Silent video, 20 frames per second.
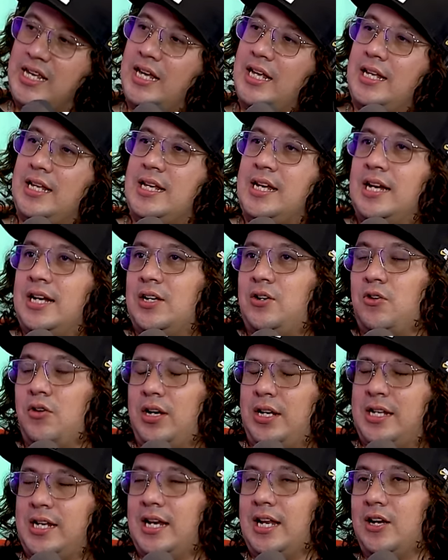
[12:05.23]
¿Y, en el,
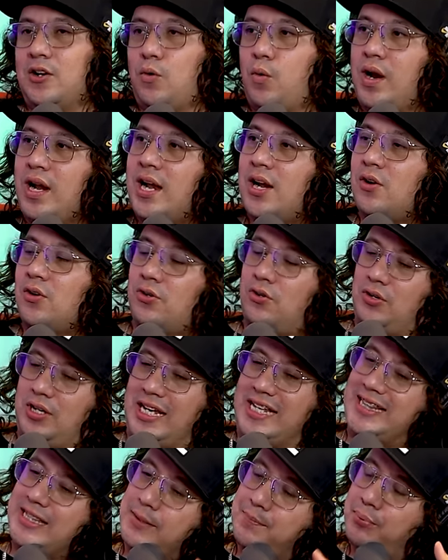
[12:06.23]
¿Y la escuela, loco,
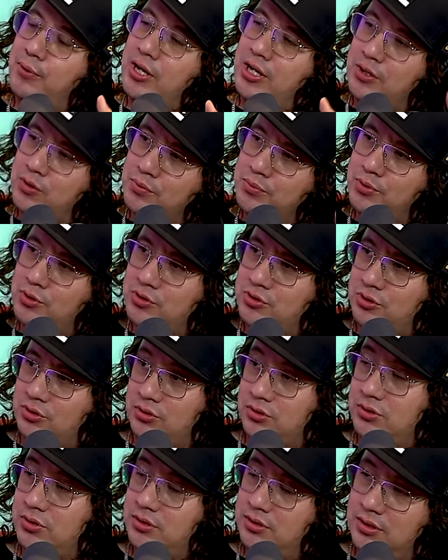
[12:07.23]
qué tipo de alumno
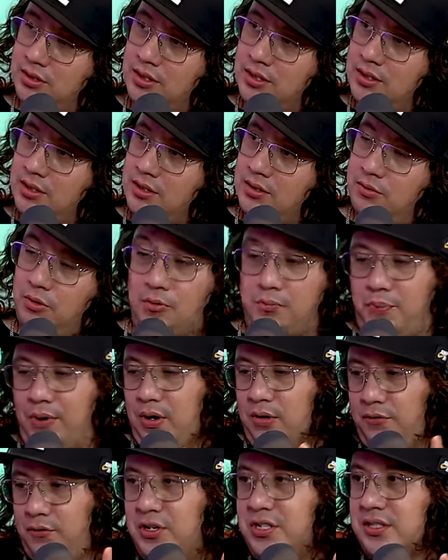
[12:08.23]
sos? O
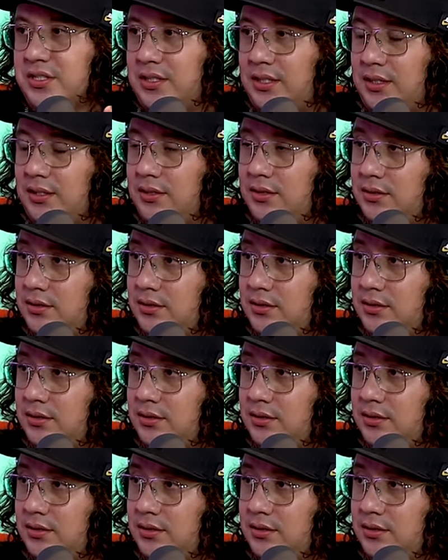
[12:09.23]
bueno, fuiste.